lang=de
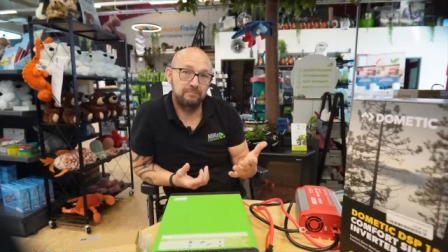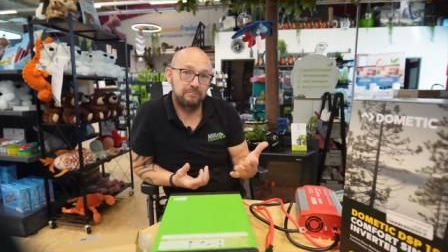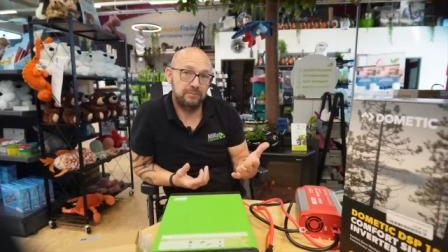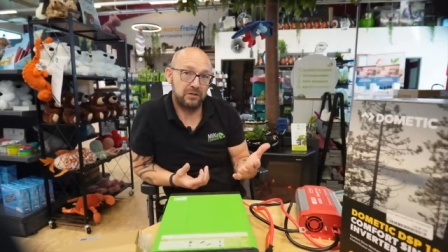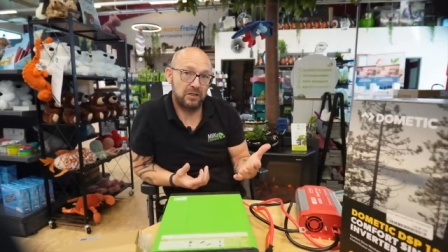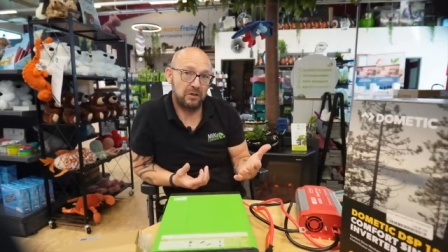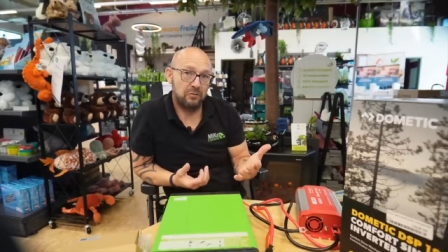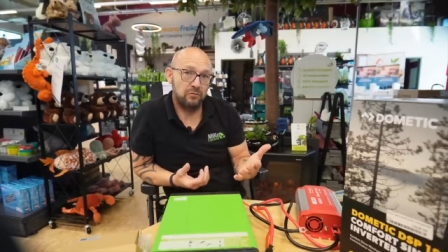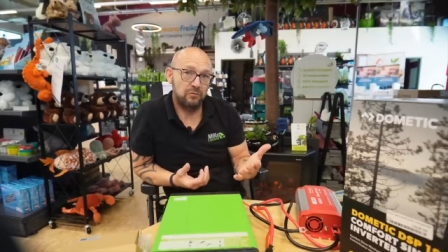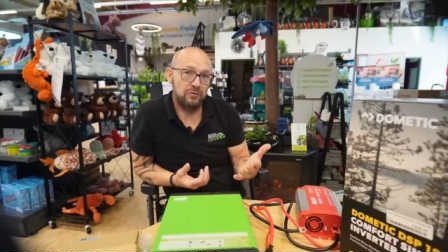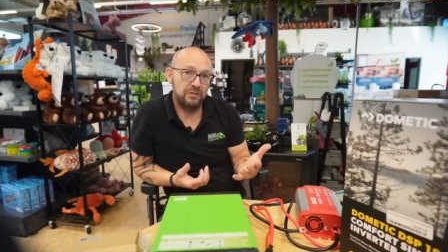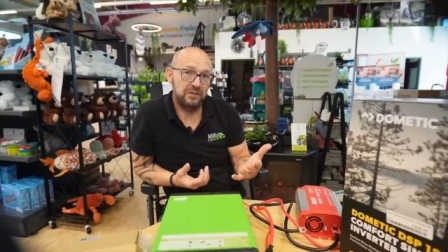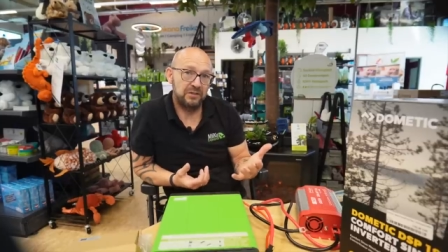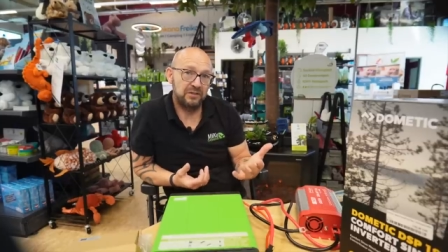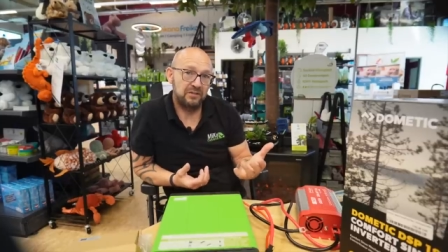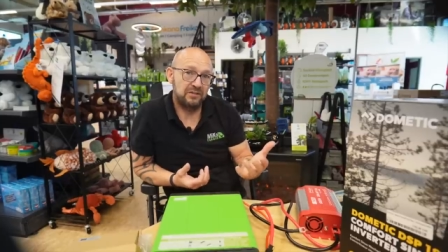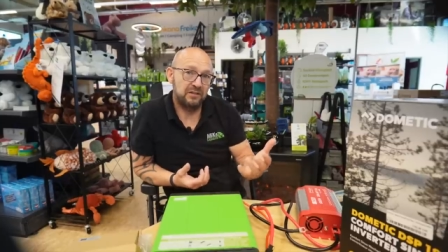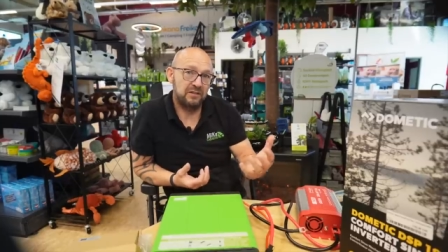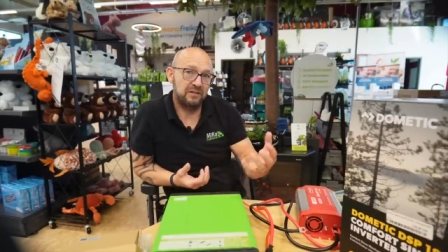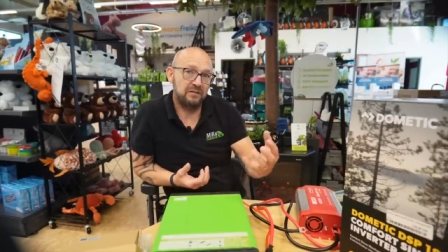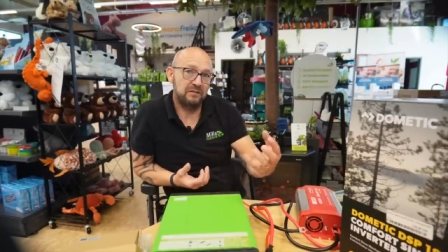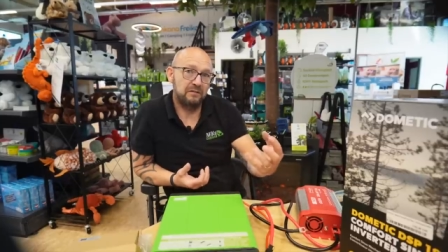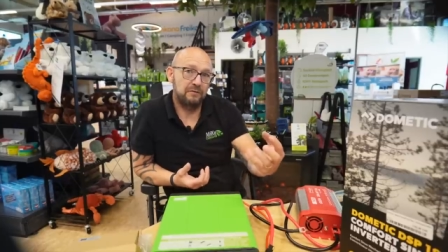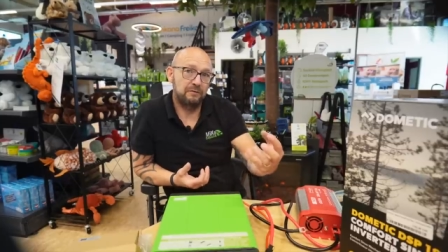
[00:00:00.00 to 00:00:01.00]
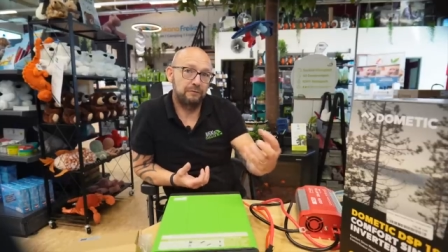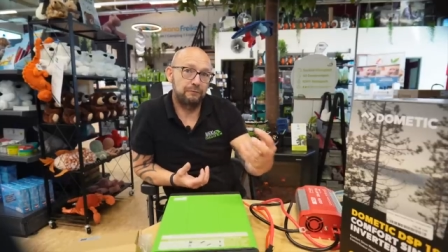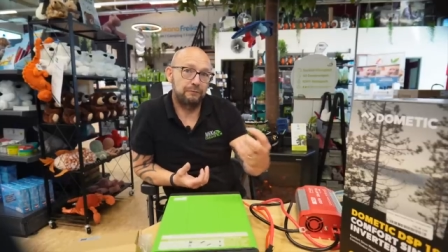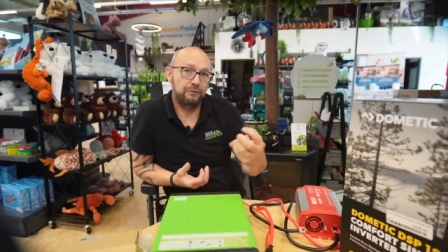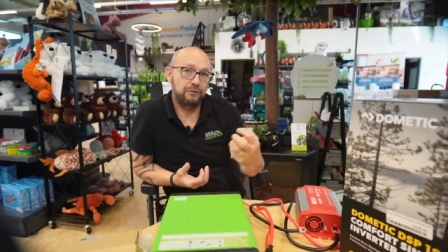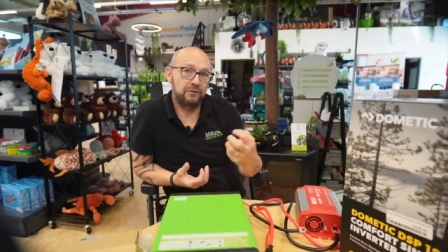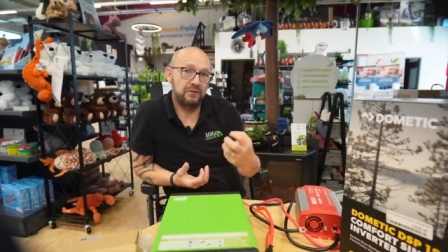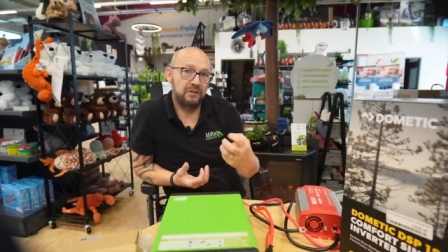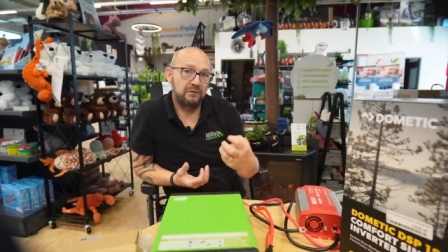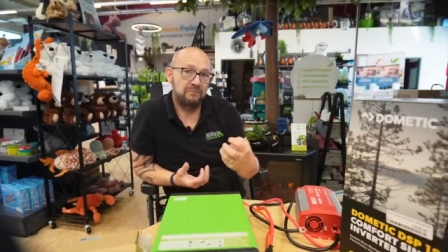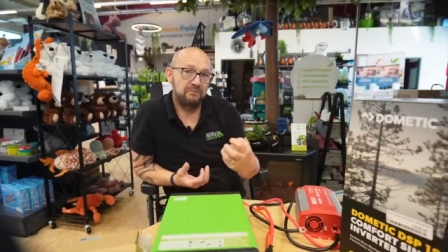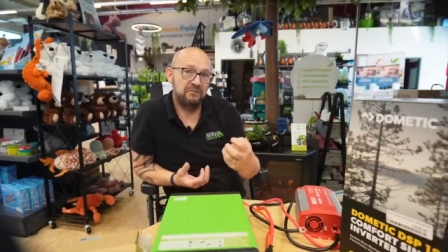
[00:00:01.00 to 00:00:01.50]
brauche ich denn
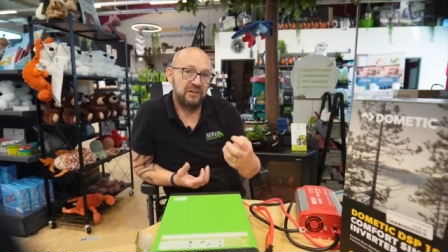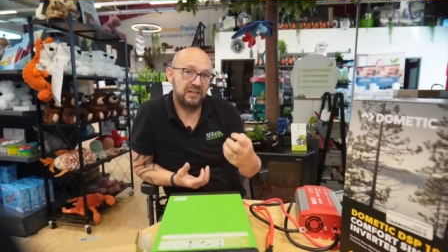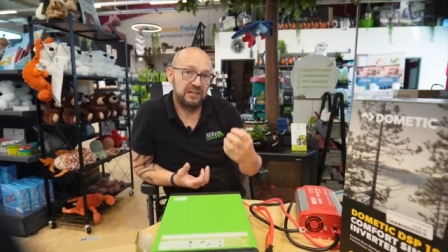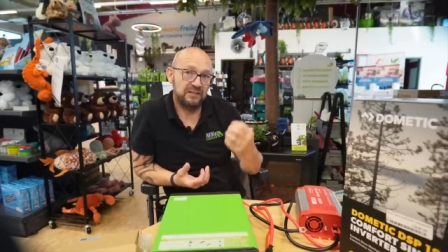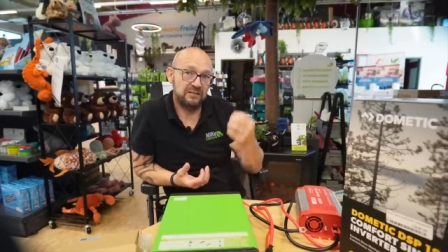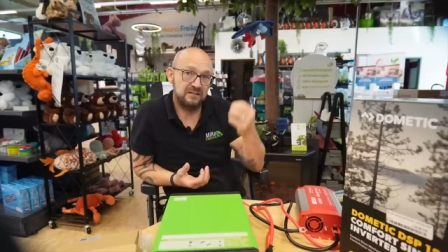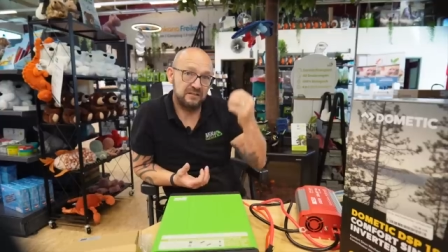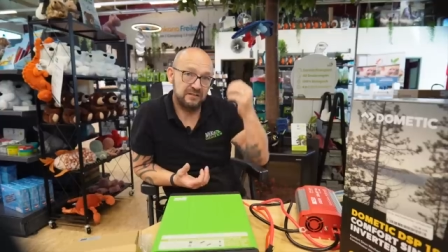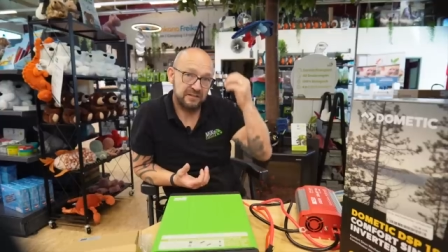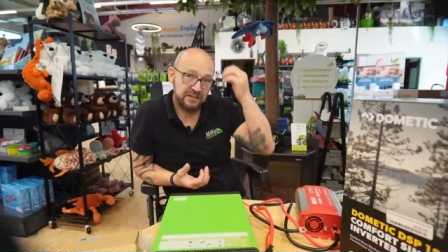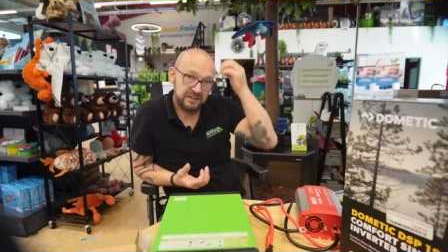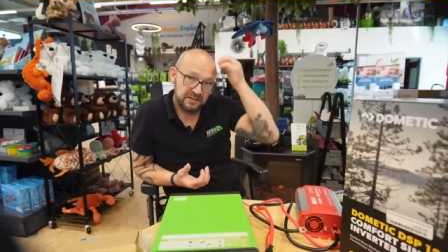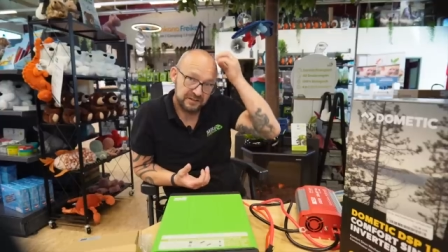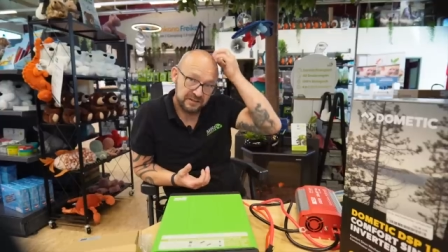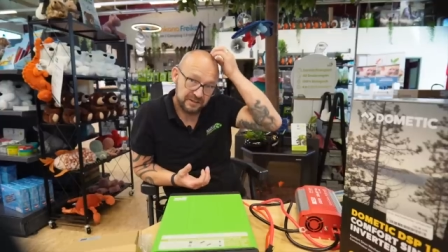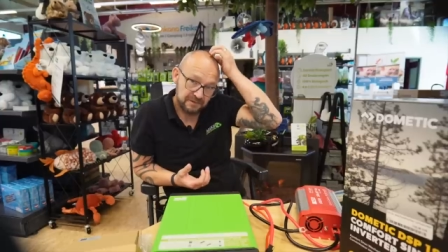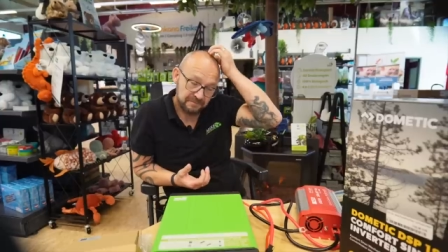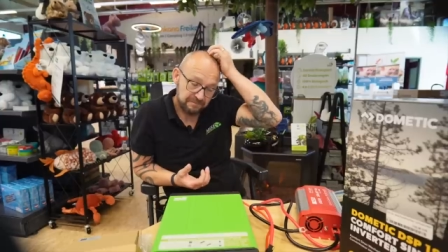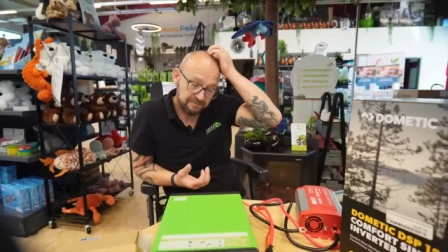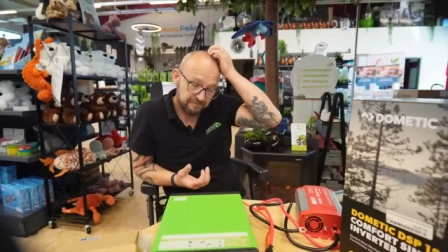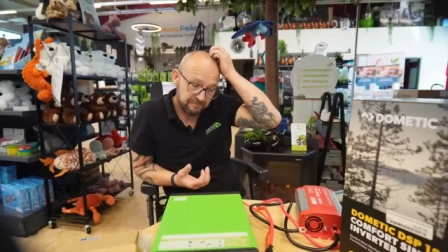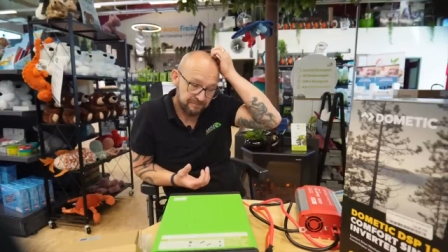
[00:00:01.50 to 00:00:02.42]
von dem Wechselrichter.